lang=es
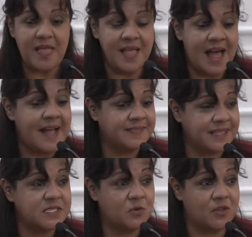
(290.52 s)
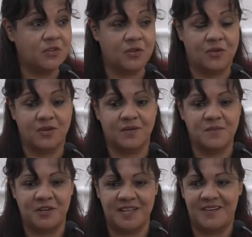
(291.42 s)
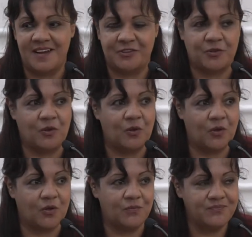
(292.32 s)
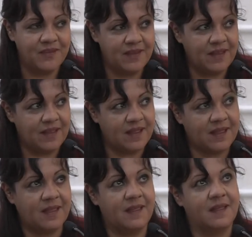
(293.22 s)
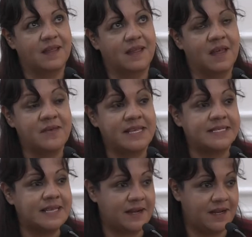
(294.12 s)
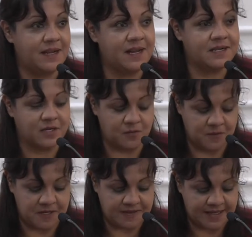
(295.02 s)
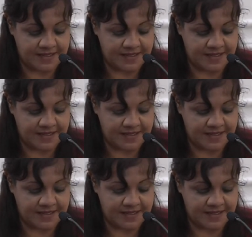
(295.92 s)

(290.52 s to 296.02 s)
antes cuando Miroslava le tocó eh, evidenciar la narcopolítica.